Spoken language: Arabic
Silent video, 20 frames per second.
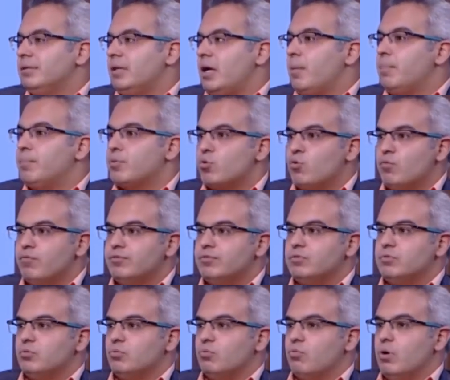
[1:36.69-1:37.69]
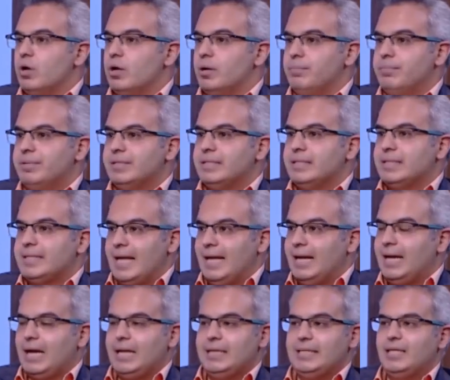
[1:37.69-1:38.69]
ابروفد آه، آه،
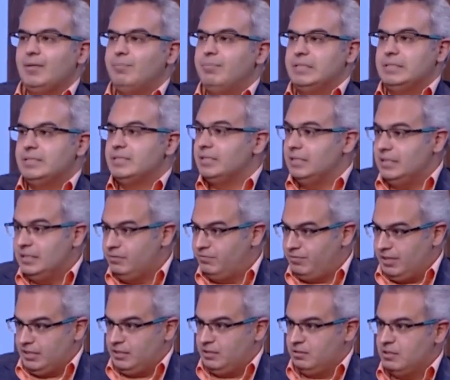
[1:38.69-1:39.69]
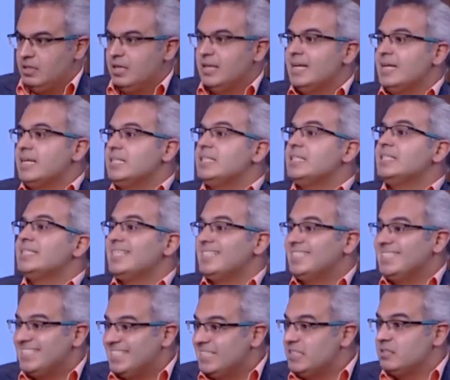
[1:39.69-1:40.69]
وبتقال عليها من سنين فاتت اتز ا
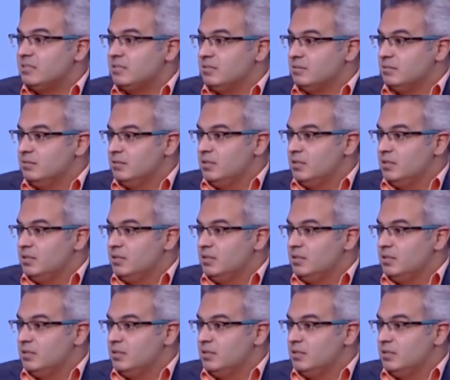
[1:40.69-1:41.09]
ديزيز